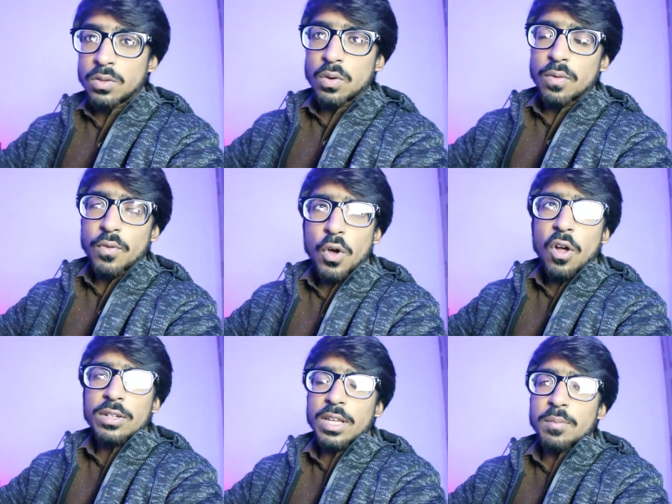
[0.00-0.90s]
तो वो
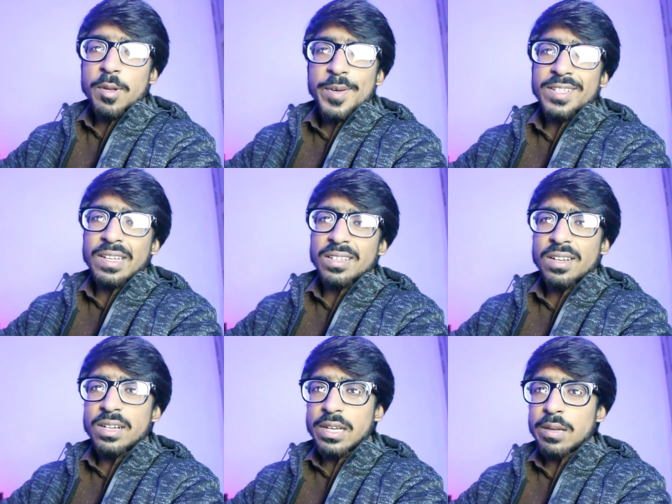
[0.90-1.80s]
कॉकटेल मेरे पास सही
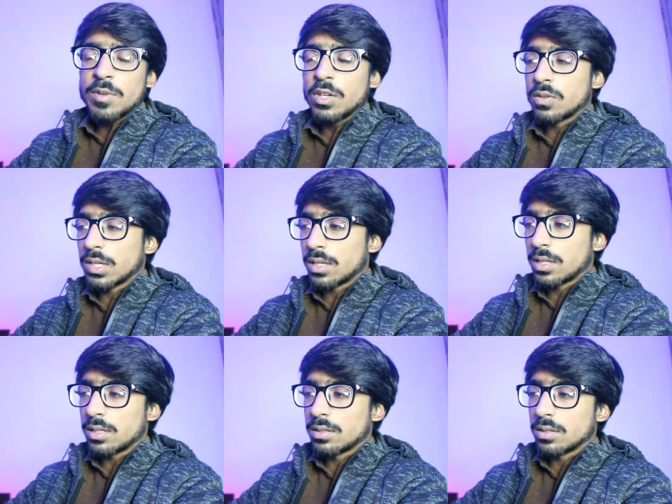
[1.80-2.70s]
तरह टेम नहीं हो सका
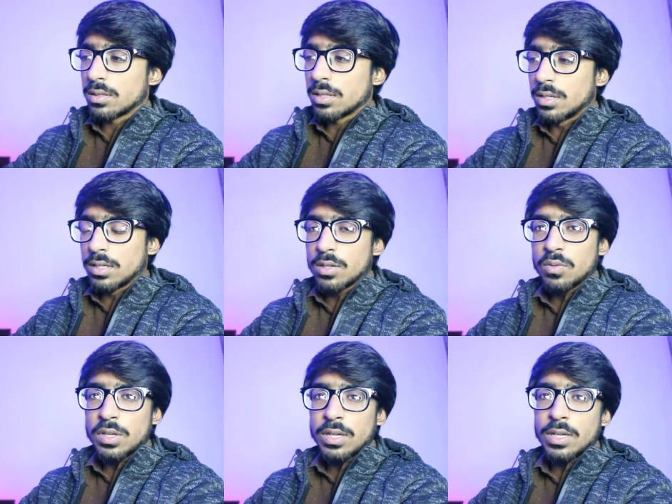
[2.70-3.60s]
था
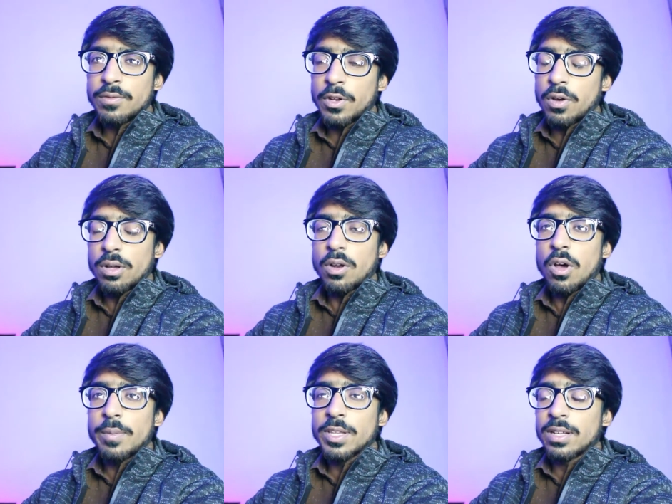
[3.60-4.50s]
क्योंकि
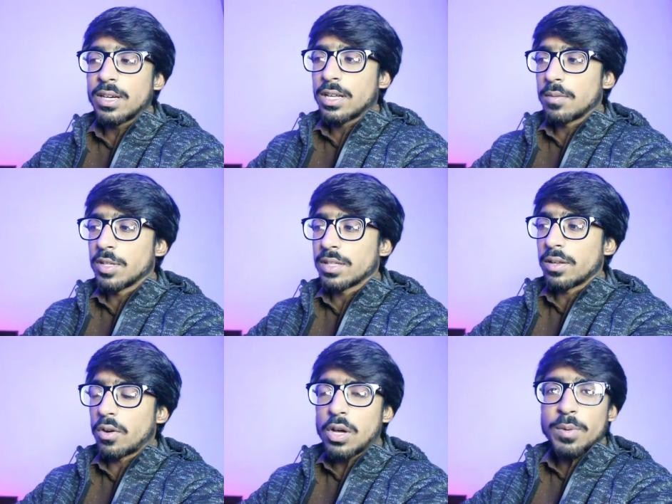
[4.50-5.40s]
रॉ में ज़्यादा टाइम गया
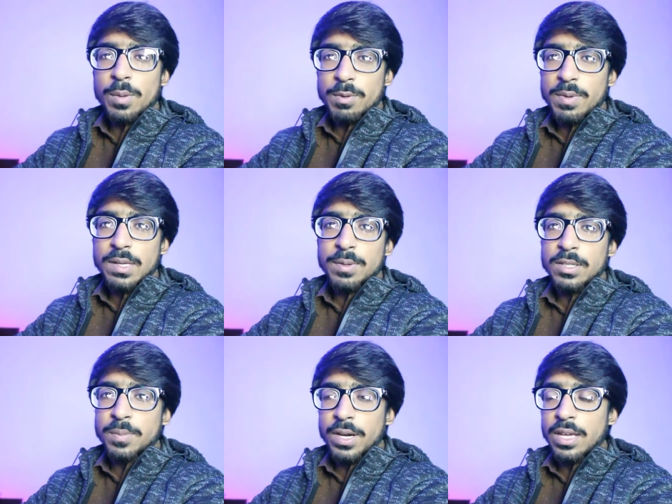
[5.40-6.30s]
था रॉ भी अभी मेरे
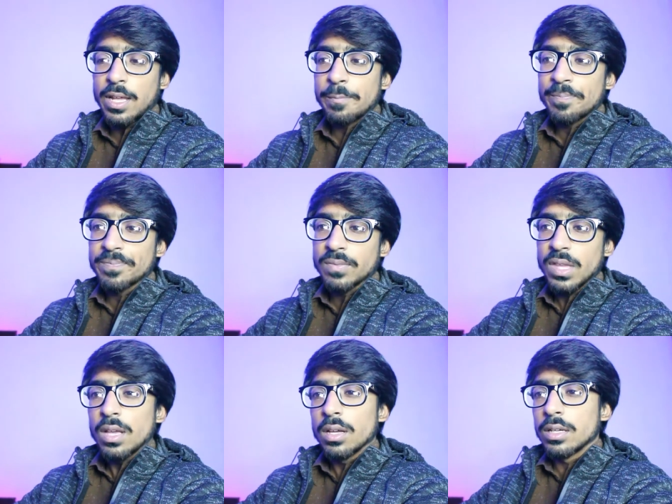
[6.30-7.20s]
पास पड़े हैं
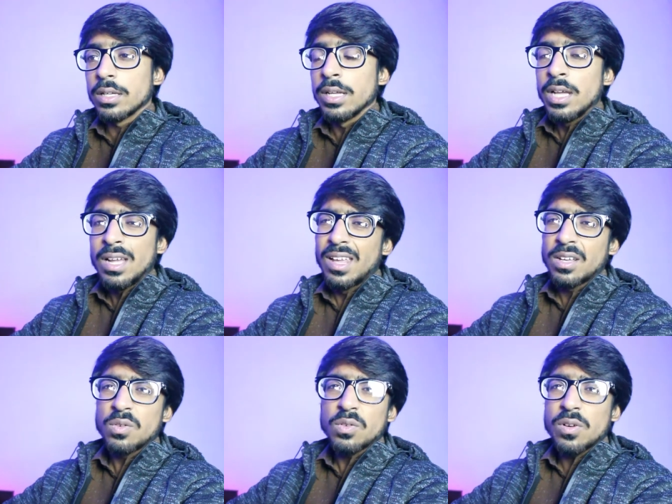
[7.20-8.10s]

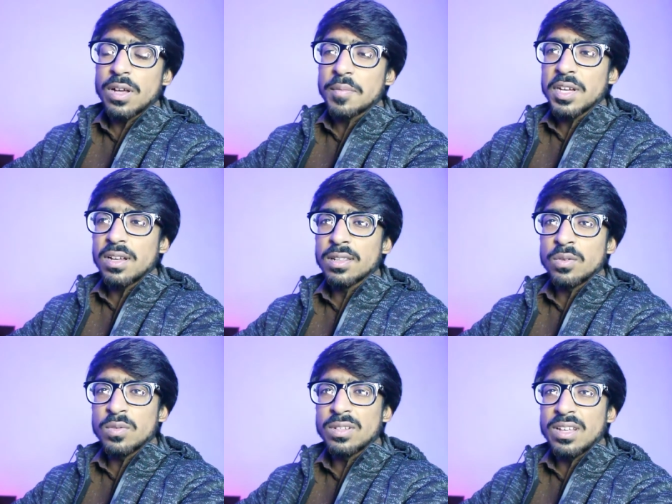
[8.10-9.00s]
लेकिन उनको कम
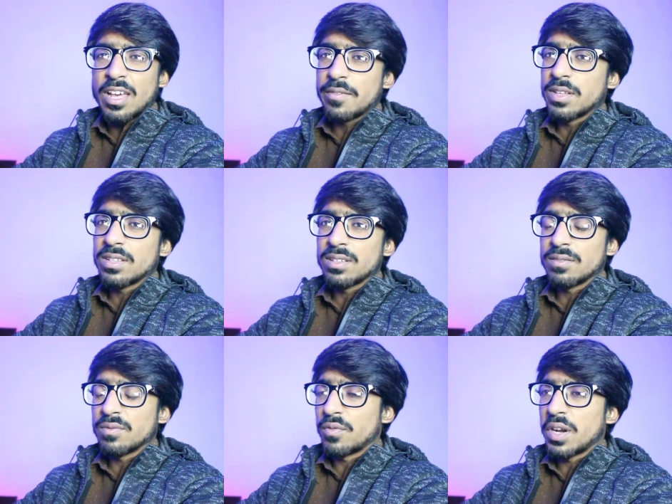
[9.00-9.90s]
निकालता हूँ हैवी
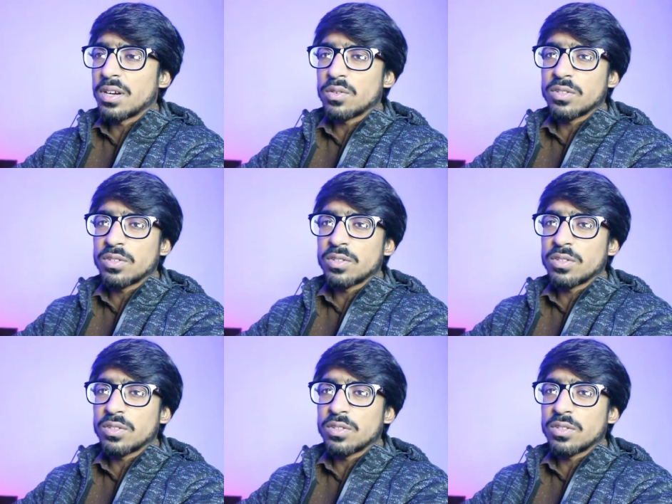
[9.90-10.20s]
वेट